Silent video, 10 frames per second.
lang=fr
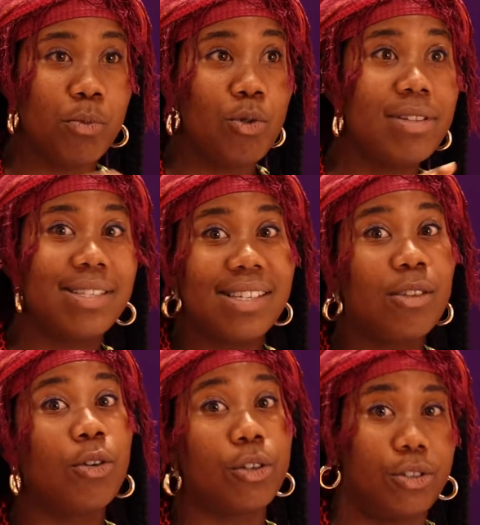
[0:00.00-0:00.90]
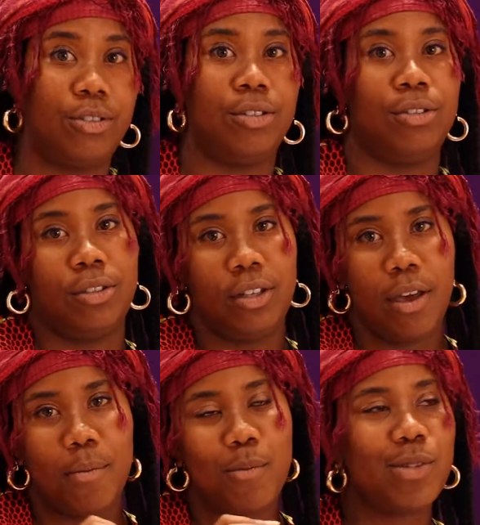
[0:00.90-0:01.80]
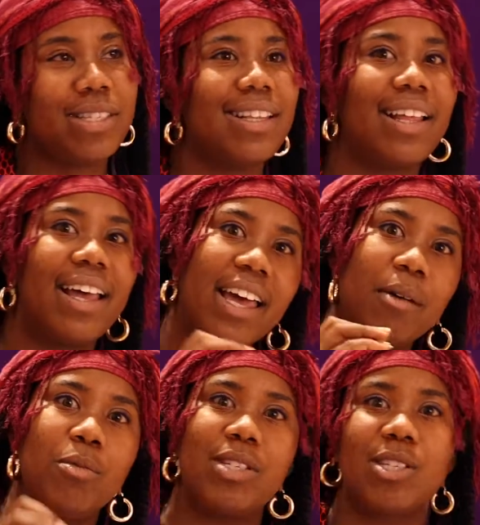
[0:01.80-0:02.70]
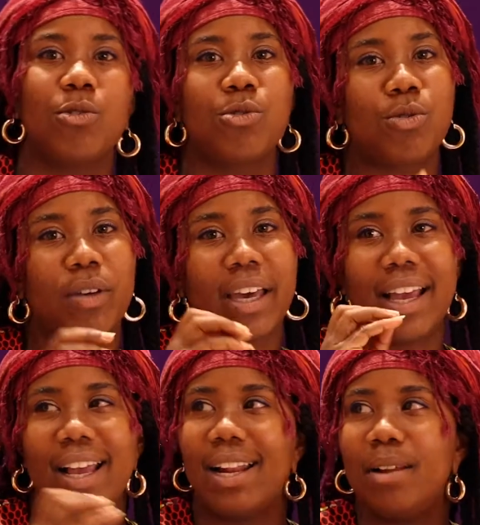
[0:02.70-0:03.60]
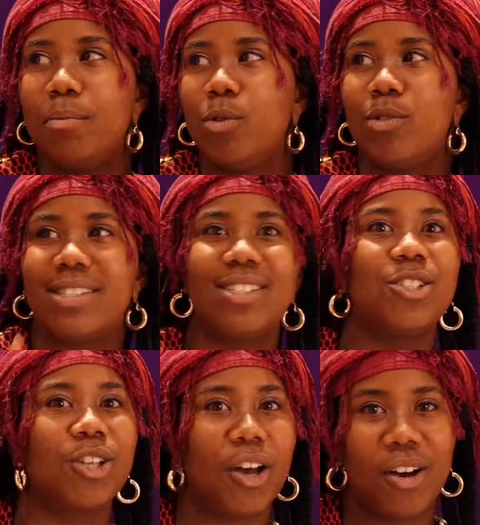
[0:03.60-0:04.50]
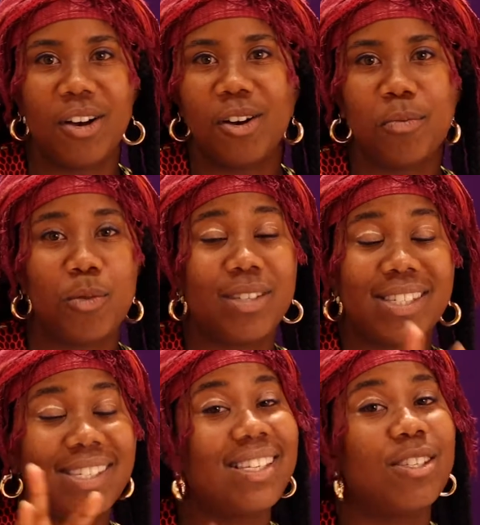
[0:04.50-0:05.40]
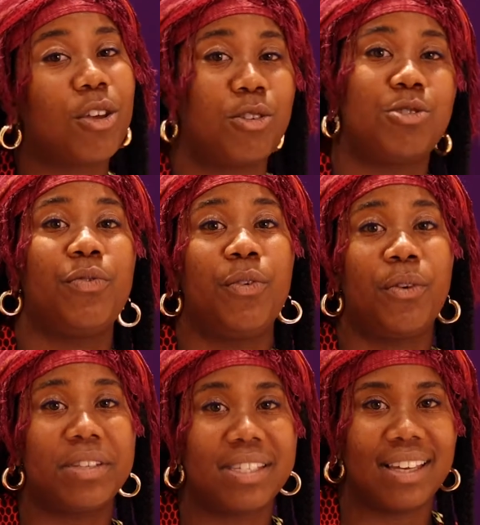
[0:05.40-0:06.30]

multi-tout. Multilingue, multiculturel, multigenre, multi ce que tu veux, tu